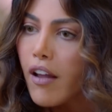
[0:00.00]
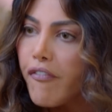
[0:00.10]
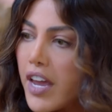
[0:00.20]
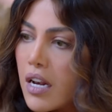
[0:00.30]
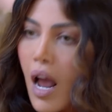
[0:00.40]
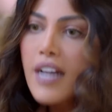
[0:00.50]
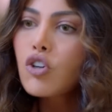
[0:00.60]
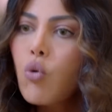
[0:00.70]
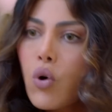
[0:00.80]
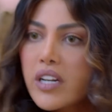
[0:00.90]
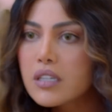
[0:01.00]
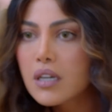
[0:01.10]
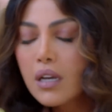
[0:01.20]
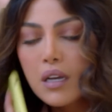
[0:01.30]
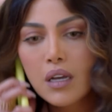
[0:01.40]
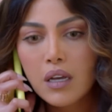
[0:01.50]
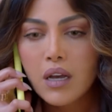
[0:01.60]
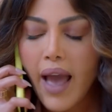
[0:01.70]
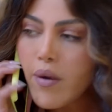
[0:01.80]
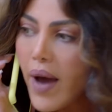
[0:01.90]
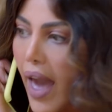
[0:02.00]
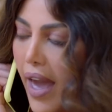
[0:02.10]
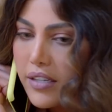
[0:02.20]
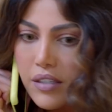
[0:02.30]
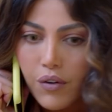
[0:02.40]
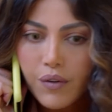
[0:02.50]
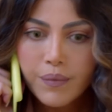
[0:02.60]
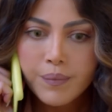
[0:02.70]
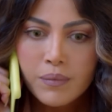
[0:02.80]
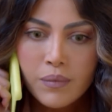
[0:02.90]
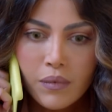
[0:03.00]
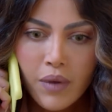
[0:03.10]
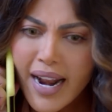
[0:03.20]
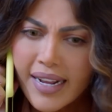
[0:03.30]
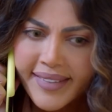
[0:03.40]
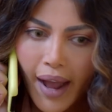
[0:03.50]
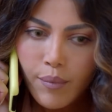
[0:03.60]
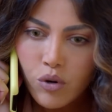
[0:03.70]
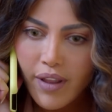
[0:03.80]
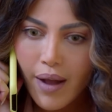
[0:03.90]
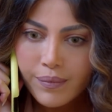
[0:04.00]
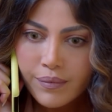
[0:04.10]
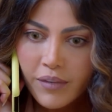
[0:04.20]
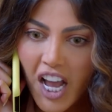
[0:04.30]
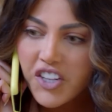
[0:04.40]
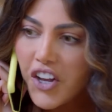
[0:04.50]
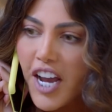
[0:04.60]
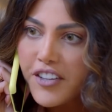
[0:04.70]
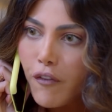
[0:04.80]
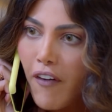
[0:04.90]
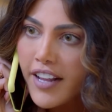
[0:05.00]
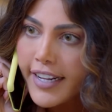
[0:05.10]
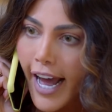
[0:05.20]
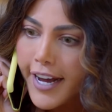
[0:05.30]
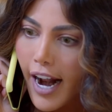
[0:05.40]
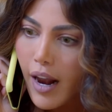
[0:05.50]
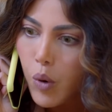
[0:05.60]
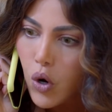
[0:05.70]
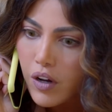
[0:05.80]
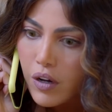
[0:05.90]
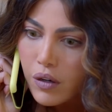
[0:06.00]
انت فين هتقولي ايوه يا ياسر ايه اللي انت عامله ده انت رايح ترفع قضيه حجر على ابوك